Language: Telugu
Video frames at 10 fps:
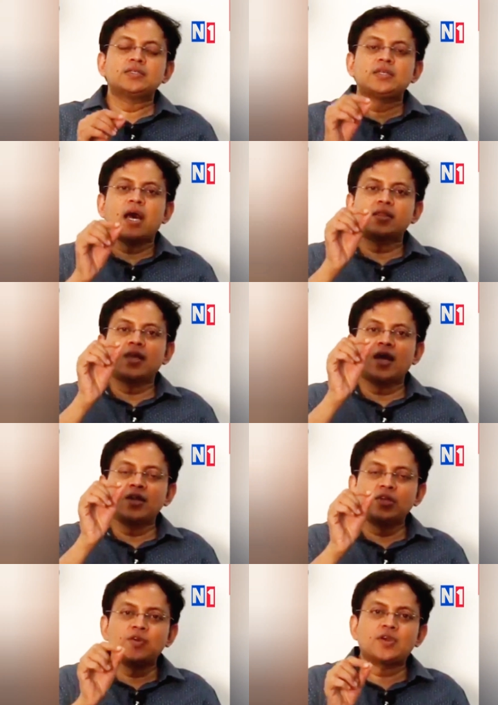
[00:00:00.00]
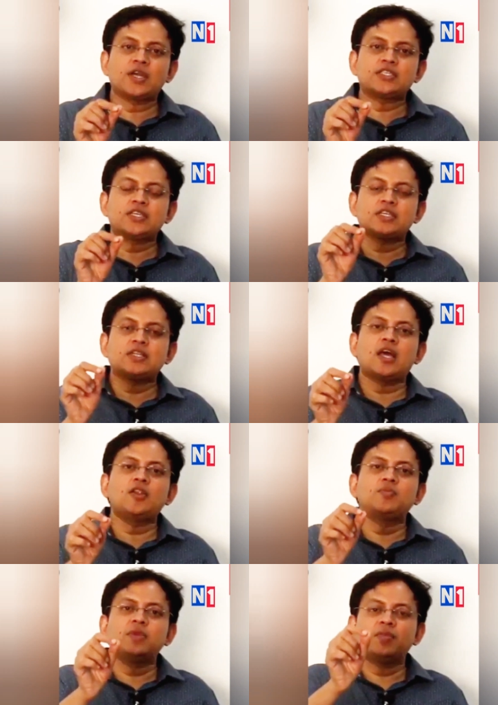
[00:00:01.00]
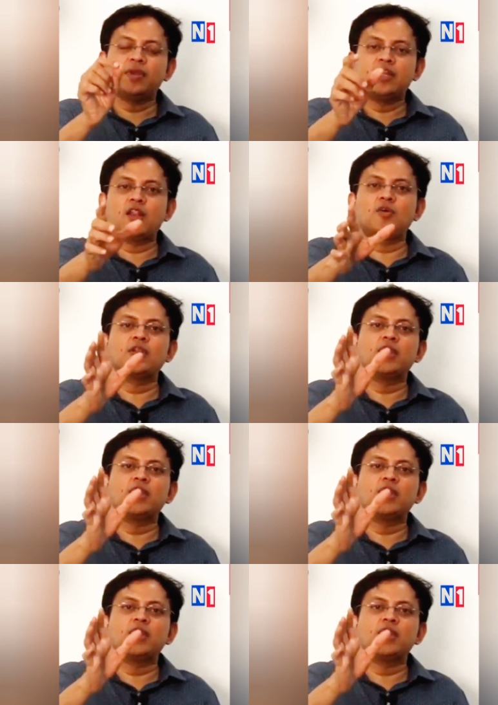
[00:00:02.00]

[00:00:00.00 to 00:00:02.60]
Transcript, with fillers: సాతాని యొక్క చిహ్నాలు మీ బిడ్డలో